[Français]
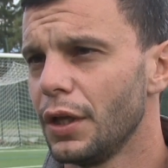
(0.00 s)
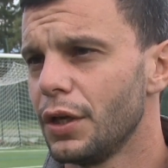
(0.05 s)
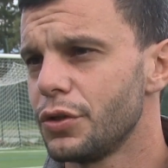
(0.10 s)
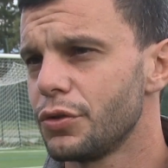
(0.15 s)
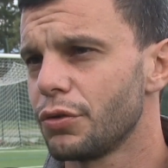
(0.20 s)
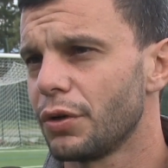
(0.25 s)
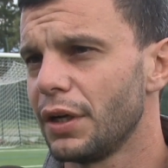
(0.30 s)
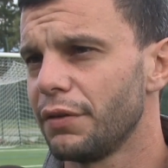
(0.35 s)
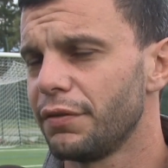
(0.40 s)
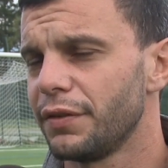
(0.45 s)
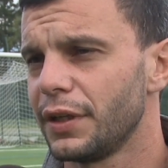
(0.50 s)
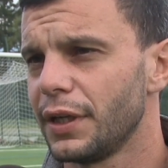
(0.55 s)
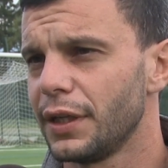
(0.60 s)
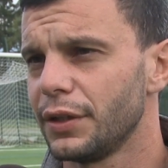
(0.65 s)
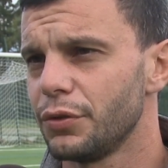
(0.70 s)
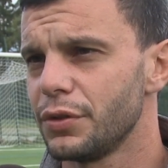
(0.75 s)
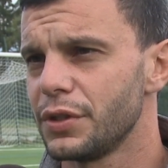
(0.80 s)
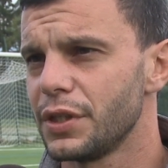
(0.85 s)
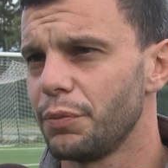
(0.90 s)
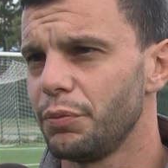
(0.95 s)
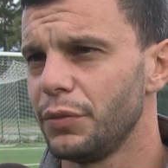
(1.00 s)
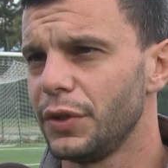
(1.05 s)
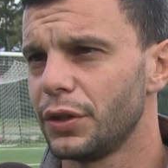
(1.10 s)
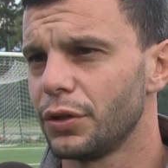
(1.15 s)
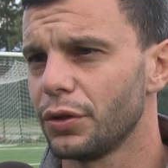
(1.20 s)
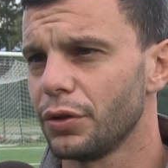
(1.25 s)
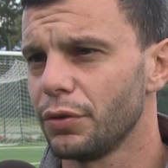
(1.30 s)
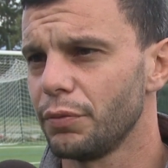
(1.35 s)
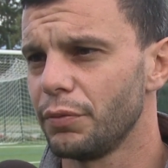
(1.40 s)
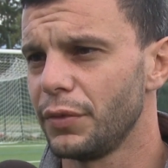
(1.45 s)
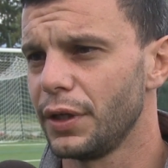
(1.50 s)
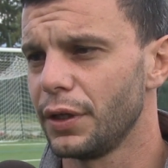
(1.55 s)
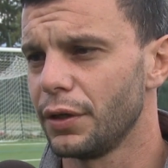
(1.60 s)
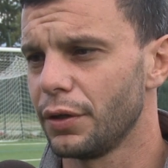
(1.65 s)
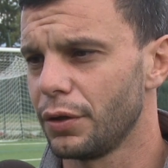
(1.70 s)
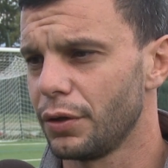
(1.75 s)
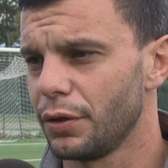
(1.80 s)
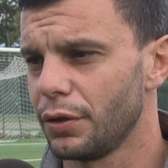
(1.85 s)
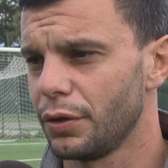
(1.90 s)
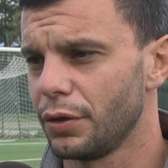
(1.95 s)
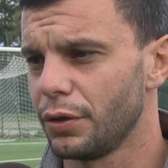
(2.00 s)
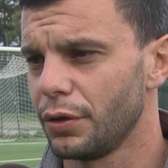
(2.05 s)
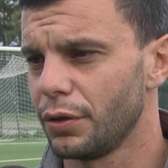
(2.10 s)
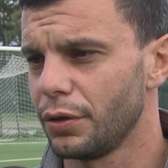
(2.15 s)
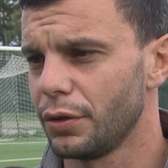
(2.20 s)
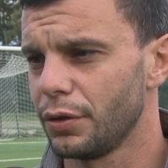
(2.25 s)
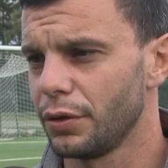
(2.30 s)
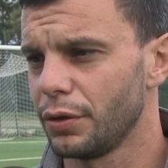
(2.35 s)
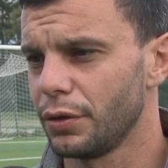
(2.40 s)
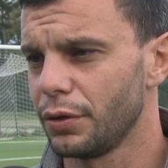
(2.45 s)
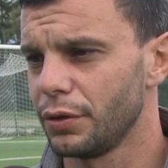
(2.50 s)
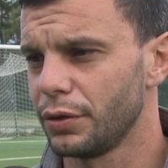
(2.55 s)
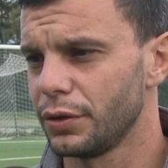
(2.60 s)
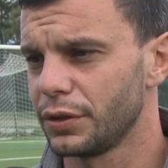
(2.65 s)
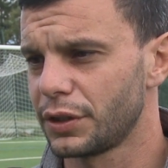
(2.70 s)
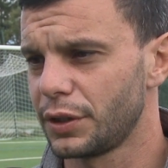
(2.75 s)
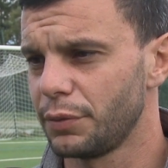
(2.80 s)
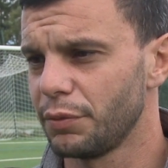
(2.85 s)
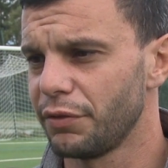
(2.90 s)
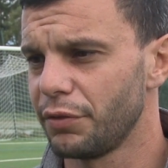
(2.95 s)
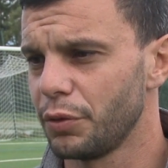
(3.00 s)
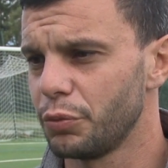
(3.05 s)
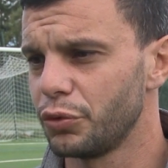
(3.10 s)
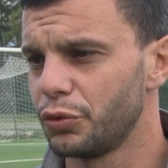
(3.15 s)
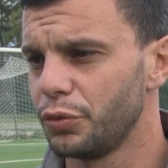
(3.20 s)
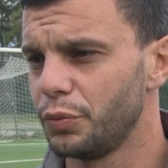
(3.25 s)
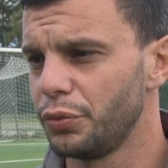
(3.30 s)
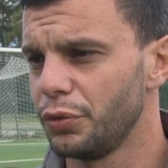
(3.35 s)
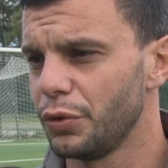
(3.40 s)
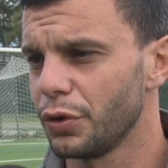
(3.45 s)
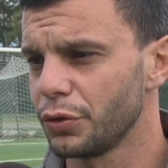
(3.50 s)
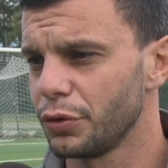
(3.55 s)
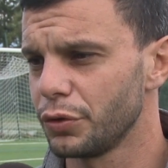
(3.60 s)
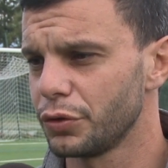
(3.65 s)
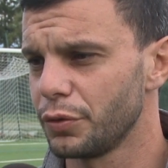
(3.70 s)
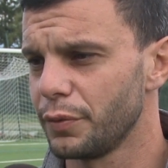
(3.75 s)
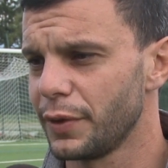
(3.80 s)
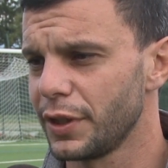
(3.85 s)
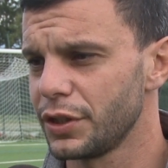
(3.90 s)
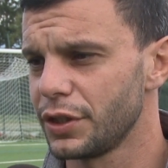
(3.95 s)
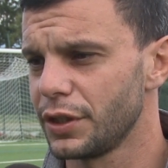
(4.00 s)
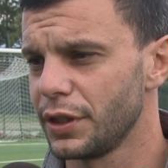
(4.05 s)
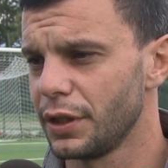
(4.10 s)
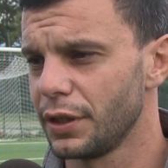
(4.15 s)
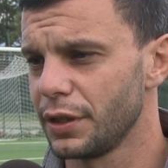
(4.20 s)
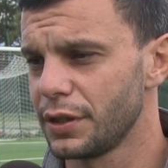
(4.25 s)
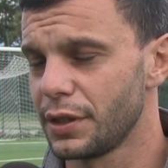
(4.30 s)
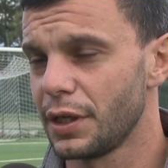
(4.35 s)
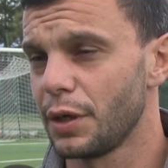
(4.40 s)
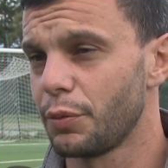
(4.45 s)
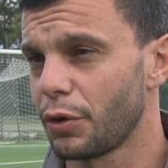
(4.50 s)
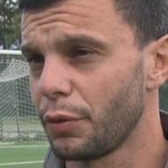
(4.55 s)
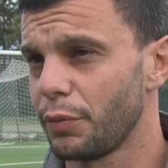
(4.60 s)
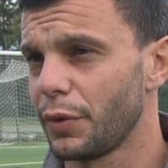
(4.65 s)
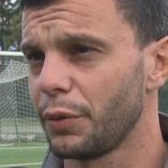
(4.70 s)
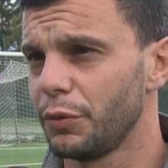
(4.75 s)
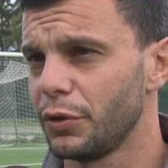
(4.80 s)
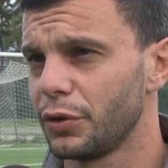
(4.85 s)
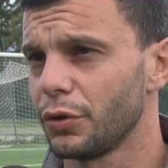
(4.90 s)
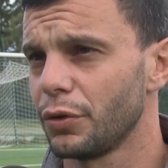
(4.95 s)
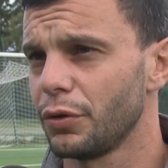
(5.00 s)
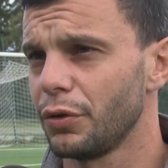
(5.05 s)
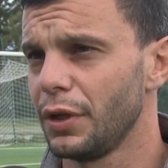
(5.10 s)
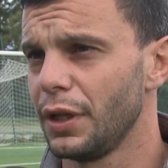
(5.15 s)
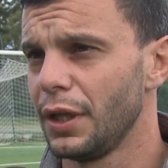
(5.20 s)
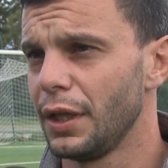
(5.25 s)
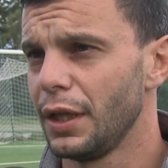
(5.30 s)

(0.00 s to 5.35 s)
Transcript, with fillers: sur la fin de la deuxième mi-temps, mais ce qui m'avait beaucoup plu lors de ce match, c'est la première mi-temps.